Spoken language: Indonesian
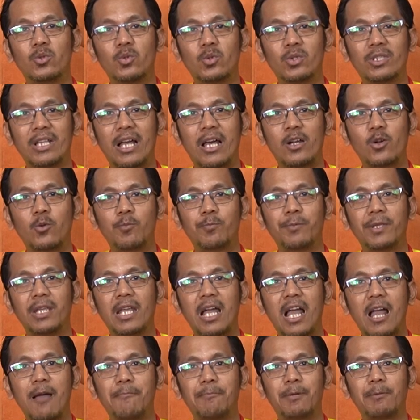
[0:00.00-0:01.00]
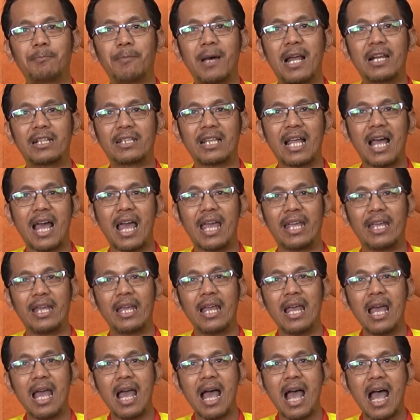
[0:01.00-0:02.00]
juta rupiah per
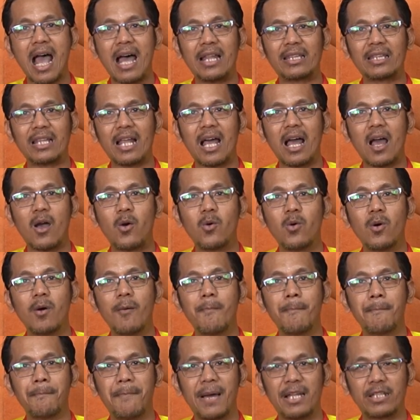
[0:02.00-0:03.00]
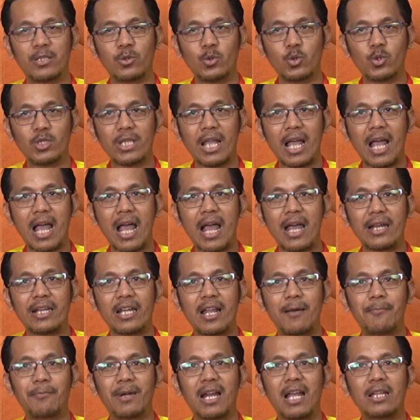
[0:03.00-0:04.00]
partai atau
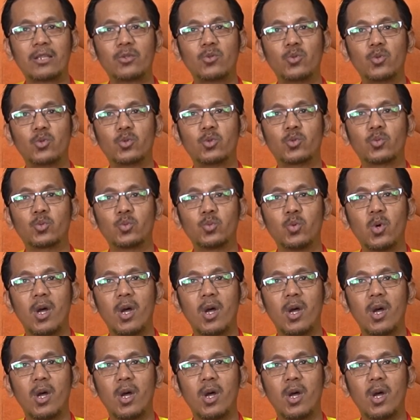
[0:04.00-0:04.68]
Rp4.629.630